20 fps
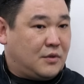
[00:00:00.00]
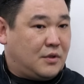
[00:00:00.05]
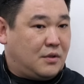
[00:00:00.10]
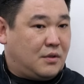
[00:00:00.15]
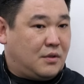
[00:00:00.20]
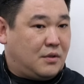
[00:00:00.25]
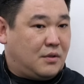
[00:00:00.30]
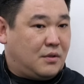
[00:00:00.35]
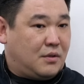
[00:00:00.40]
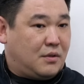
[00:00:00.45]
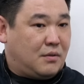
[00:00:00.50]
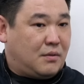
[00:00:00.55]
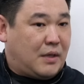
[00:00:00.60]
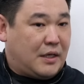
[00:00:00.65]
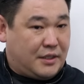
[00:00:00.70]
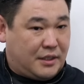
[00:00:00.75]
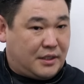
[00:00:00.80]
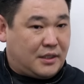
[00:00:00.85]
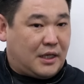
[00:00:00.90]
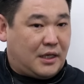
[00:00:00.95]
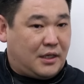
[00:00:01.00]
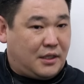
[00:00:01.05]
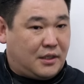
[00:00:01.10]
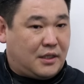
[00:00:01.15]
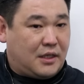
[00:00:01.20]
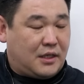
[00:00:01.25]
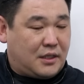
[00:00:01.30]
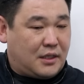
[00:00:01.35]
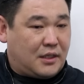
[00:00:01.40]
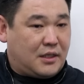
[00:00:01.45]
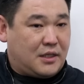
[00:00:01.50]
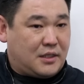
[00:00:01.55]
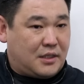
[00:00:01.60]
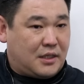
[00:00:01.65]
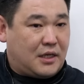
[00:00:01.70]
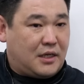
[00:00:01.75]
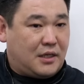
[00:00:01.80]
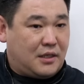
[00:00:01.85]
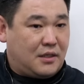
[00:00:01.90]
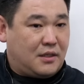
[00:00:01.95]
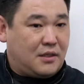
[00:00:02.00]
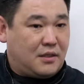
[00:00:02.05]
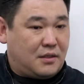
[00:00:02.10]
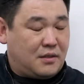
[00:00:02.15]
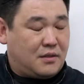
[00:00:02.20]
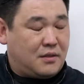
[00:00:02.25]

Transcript: Э, они знали, да, тогда знали.